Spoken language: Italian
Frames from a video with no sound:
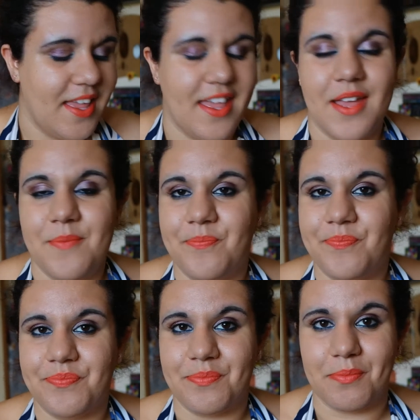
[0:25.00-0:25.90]

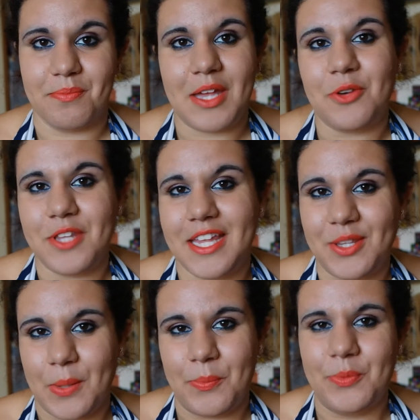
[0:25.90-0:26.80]
ehm, mi hanno
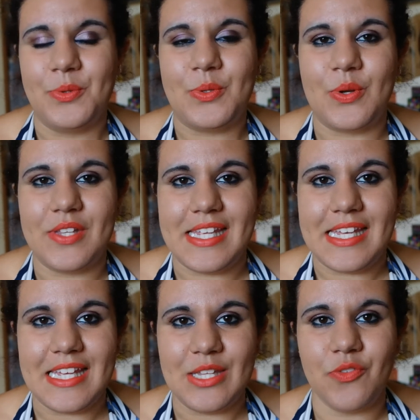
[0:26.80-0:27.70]
detto appunto
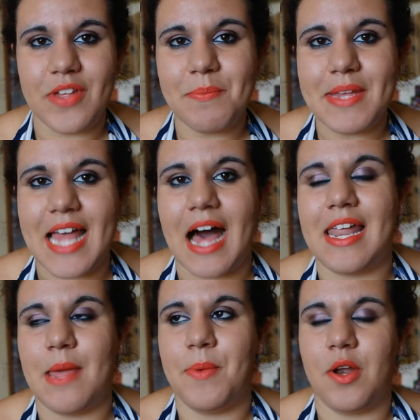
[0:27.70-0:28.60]
di dovermi
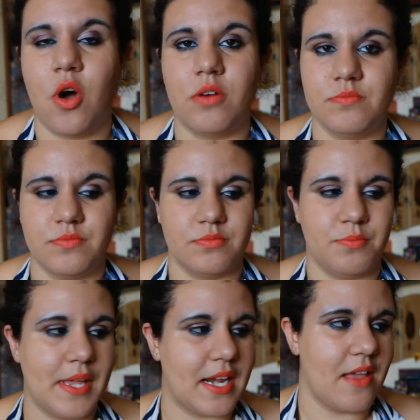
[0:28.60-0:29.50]
dare però mh, mm,
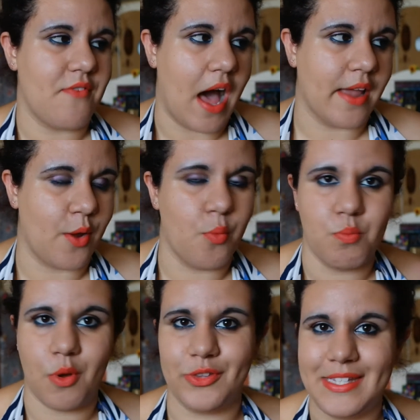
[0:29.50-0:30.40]
per levare un
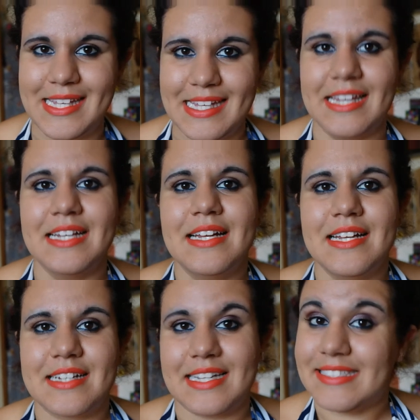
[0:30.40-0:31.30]
po' di
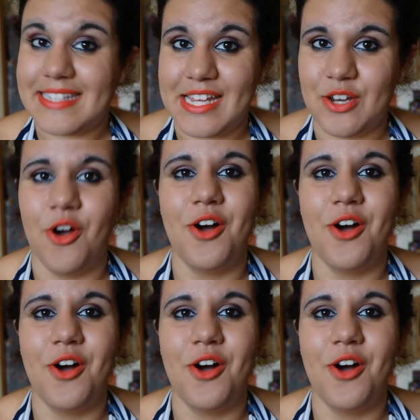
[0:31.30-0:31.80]
casino